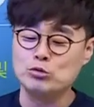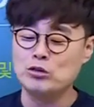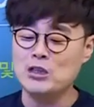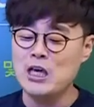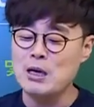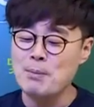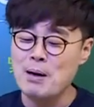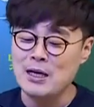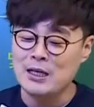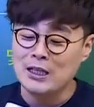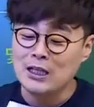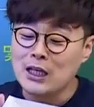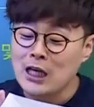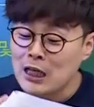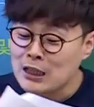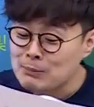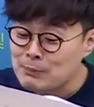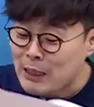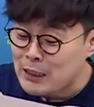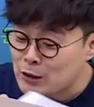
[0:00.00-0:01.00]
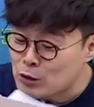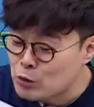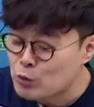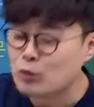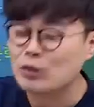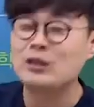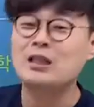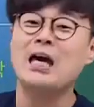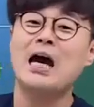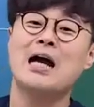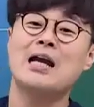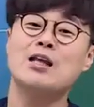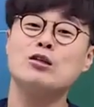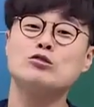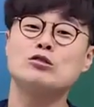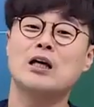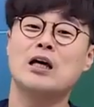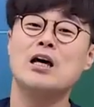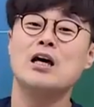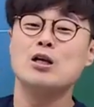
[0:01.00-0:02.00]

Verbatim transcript: 위에만 이렇게 하지 마시고 이렇게 안 해도 돼.